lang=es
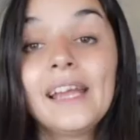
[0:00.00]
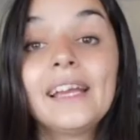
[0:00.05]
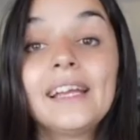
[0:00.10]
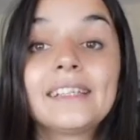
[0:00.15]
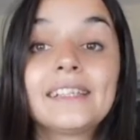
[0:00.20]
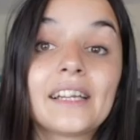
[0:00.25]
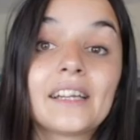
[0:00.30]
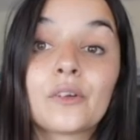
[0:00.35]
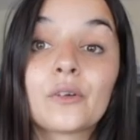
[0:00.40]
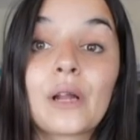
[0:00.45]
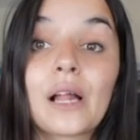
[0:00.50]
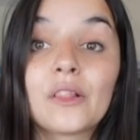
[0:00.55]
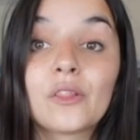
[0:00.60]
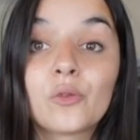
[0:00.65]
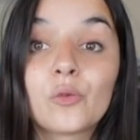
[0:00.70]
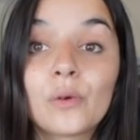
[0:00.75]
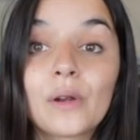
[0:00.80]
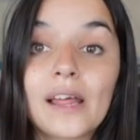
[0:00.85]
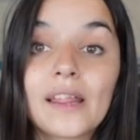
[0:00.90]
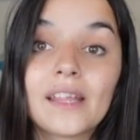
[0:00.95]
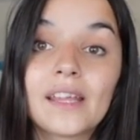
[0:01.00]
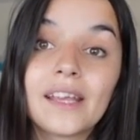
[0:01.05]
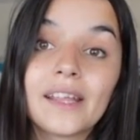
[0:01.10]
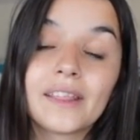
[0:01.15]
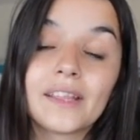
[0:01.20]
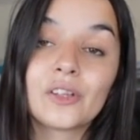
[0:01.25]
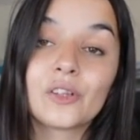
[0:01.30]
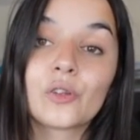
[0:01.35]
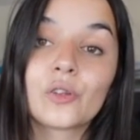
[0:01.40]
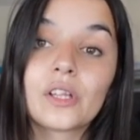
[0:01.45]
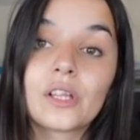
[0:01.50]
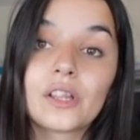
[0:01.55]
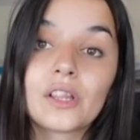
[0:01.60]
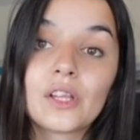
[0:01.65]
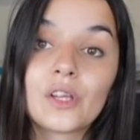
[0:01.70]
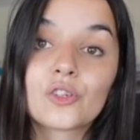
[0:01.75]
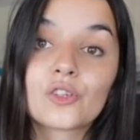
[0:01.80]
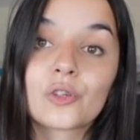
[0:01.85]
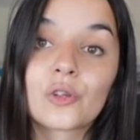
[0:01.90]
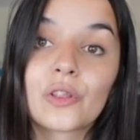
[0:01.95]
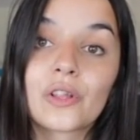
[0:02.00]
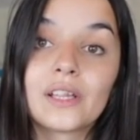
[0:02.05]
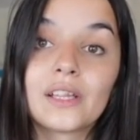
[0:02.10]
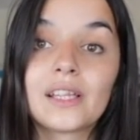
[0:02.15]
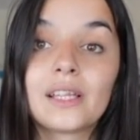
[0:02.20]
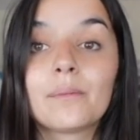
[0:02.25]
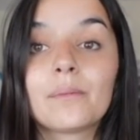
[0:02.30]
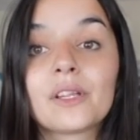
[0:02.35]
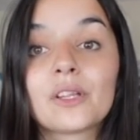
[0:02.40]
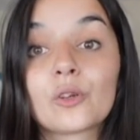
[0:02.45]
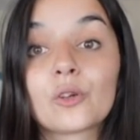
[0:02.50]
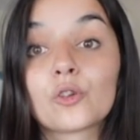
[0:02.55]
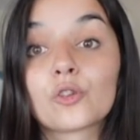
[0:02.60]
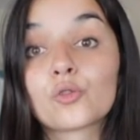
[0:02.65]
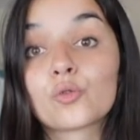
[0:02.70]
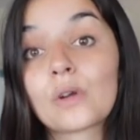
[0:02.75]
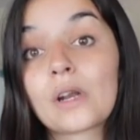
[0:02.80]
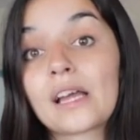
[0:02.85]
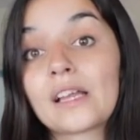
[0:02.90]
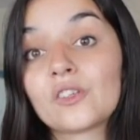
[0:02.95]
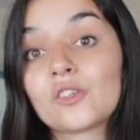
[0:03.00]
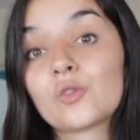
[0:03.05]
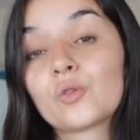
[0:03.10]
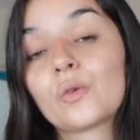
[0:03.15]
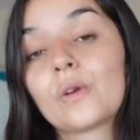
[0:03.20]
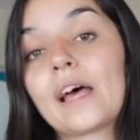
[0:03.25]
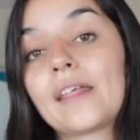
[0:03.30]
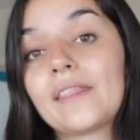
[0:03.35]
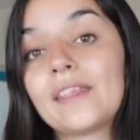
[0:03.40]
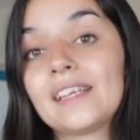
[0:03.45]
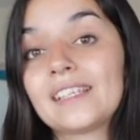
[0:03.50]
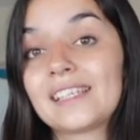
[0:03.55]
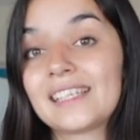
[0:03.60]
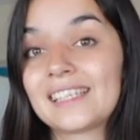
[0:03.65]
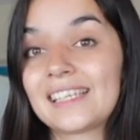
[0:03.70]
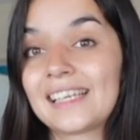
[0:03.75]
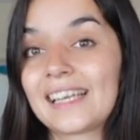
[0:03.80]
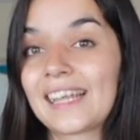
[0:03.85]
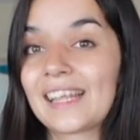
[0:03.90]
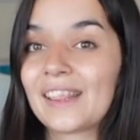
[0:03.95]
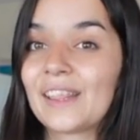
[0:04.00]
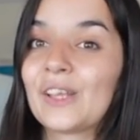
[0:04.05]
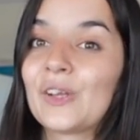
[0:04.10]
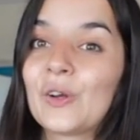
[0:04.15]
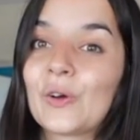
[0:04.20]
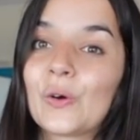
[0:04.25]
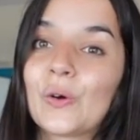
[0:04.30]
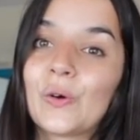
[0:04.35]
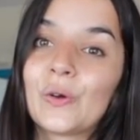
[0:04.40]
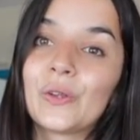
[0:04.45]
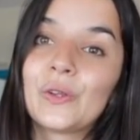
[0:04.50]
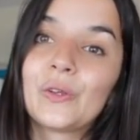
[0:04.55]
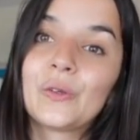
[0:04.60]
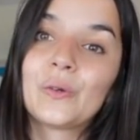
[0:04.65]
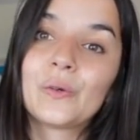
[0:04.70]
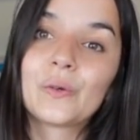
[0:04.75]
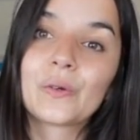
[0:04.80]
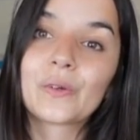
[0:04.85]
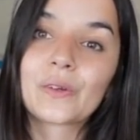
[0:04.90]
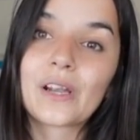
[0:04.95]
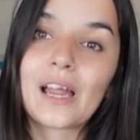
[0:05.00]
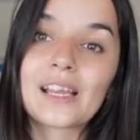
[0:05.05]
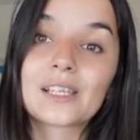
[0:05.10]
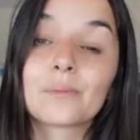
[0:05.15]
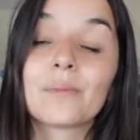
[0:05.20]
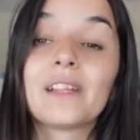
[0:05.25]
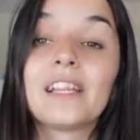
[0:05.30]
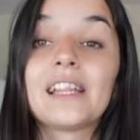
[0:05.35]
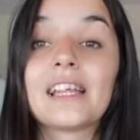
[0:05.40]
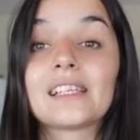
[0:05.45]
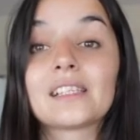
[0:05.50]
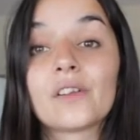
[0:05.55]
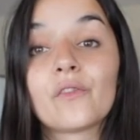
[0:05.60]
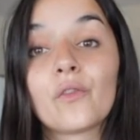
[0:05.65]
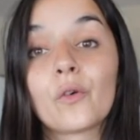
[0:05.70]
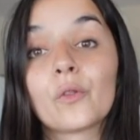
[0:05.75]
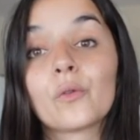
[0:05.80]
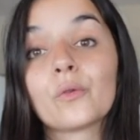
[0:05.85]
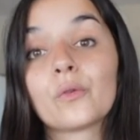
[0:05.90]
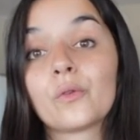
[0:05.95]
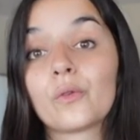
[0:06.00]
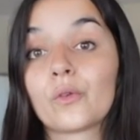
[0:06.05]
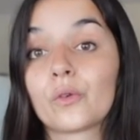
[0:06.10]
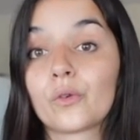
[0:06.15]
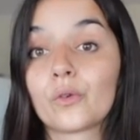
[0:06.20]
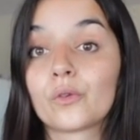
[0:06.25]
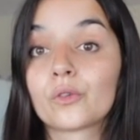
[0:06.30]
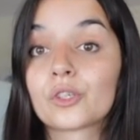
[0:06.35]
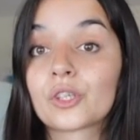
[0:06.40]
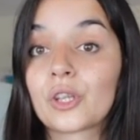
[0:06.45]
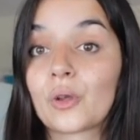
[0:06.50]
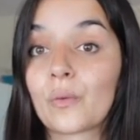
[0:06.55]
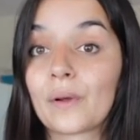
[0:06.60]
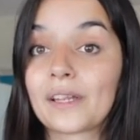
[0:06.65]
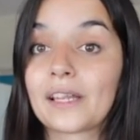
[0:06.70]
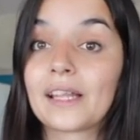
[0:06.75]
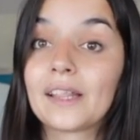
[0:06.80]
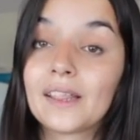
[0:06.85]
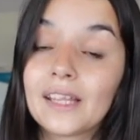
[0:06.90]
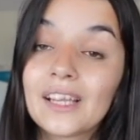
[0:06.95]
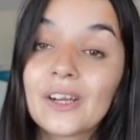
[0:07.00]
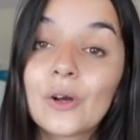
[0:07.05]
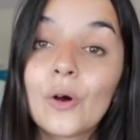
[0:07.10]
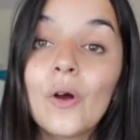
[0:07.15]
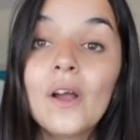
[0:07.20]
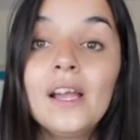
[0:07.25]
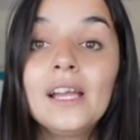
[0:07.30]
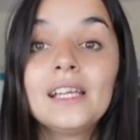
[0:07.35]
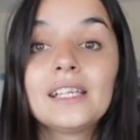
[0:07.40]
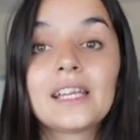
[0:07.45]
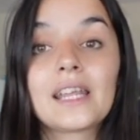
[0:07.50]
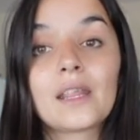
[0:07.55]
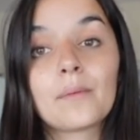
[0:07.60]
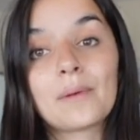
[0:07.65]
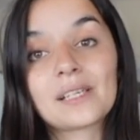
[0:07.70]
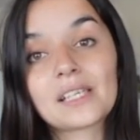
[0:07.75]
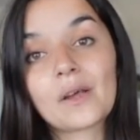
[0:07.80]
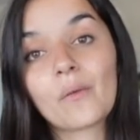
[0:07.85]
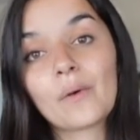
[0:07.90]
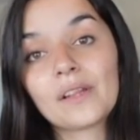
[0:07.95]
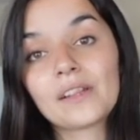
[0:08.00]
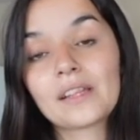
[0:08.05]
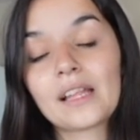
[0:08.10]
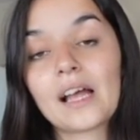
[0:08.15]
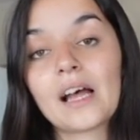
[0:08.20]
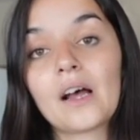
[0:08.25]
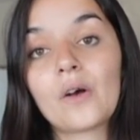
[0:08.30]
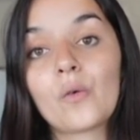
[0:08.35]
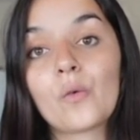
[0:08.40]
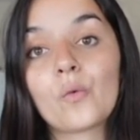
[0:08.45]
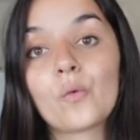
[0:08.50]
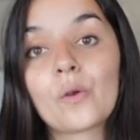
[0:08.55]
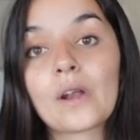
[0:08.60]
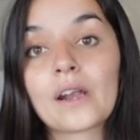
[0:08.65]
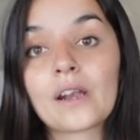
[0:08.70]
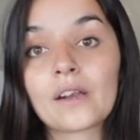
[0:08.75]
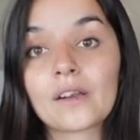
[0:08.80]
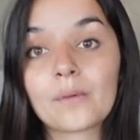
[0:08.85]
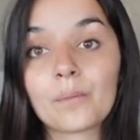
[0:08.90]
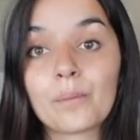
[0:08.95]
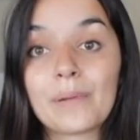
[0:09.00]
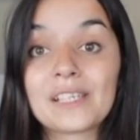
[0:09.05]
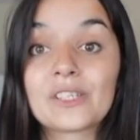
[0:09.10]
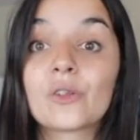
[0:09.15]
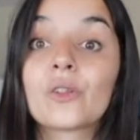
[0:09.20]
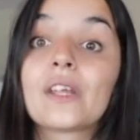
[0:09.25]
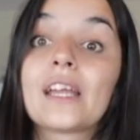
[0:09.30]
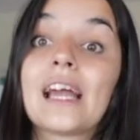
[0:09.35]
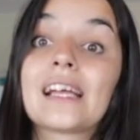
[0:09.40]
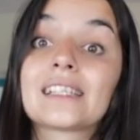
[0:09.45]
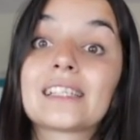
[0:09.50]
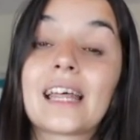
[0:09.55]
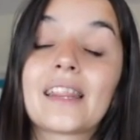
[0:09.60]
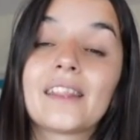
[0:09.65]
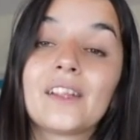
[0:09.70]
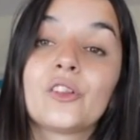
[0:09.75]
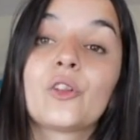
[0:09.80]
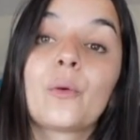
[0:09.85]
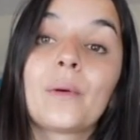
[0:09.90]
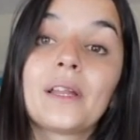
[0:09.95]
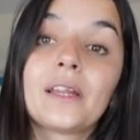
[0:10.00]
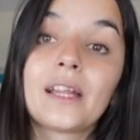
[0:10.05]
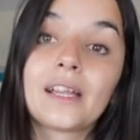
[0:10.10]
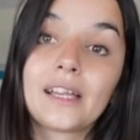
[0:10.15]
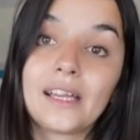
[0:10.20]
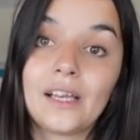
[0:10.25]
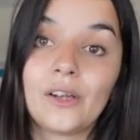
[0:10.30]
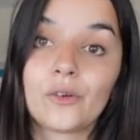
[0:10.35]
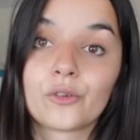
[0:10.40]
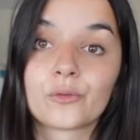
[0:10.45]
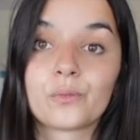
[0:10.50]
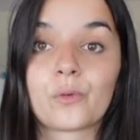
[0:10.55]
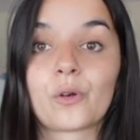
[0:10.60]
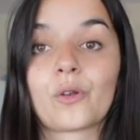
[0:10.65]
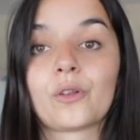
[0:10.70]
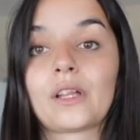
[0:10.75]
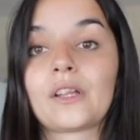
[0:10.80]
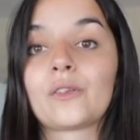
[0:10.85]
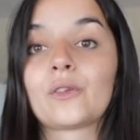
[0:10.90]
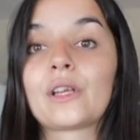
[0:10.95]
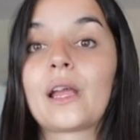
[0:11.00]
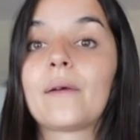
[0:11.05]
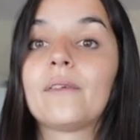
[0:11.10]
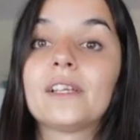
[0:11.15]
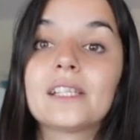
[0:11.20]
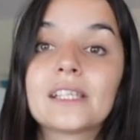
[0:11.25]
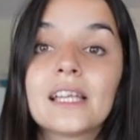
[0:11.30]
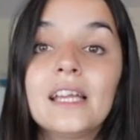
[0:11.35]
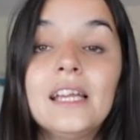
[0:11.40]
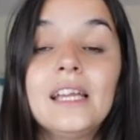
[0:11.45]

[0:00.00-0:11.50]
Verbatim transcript: Tiene una altura de 118 centímetros, una anchura de 65 y unas medidas de fondo de unos 55 y además aguanta un peso de hasta 120 kilos, por lo tanto ya veis